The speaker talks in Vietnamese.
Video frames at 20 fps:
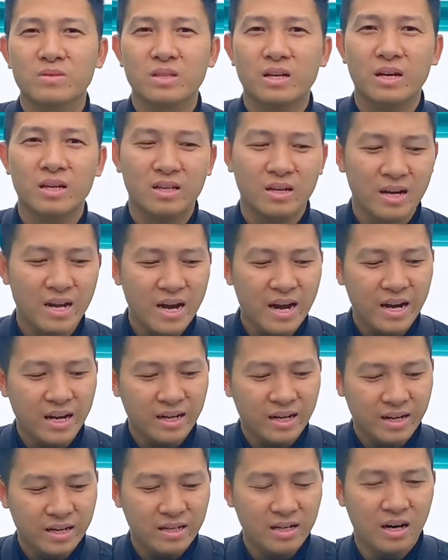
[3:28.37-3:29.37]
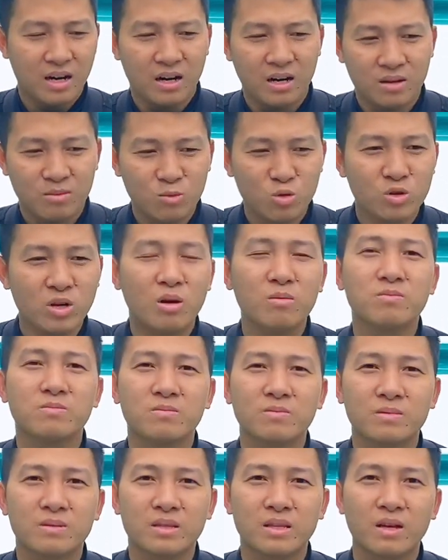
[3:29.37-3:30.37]
đấy, thứ hai là cái nở bu nông
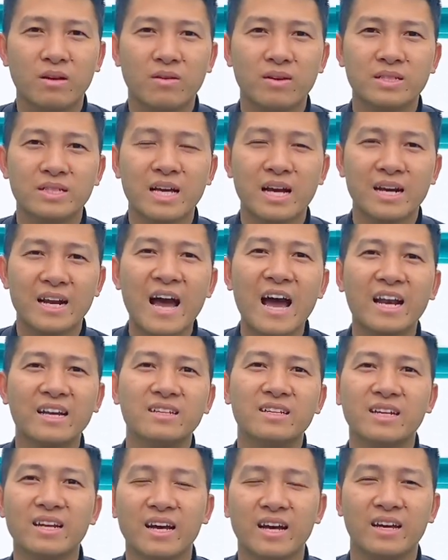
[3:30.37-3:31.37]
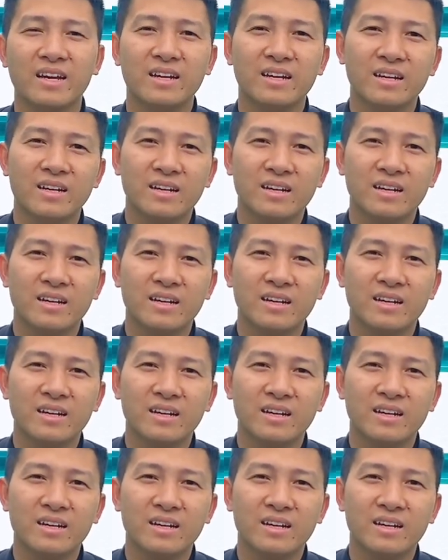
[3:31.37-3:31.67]
theo cái dạng đạm như thế này